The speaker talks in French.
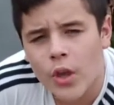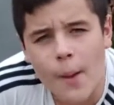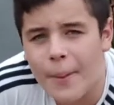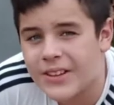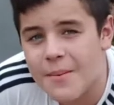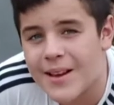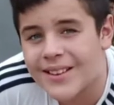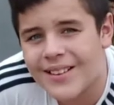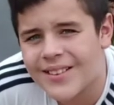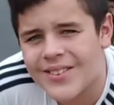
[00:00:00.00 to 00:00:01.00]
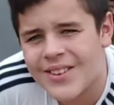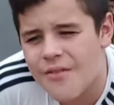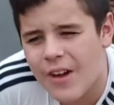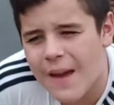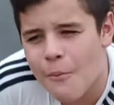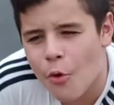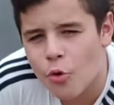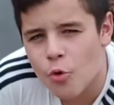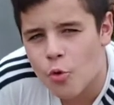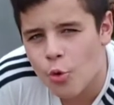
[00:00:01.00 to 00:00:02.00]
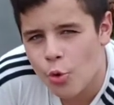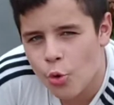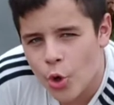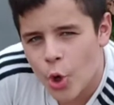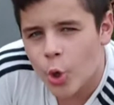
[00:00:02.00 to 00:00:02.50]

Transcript: Il a pas de débattre, hein. c'est vraiment le,